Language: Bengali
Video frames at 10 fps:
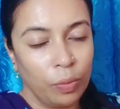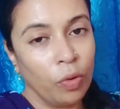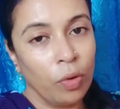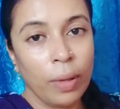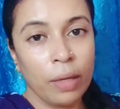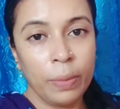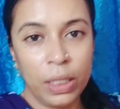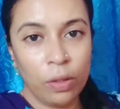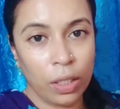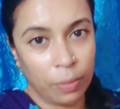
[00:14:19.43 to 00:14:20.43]
মঙ্গলবারের
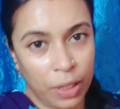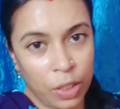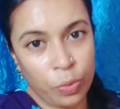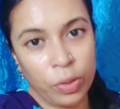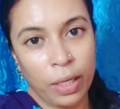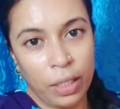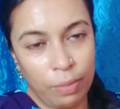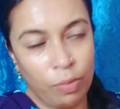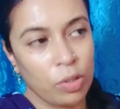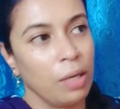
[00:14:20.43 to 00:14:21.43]
ভিডিও আজকে বৃহস্পতিবার নিয়ে
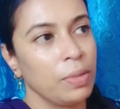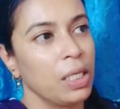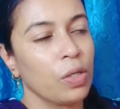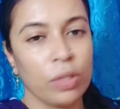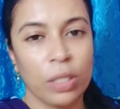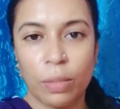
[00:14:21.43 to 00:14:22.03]
বসলাম শেষ করতে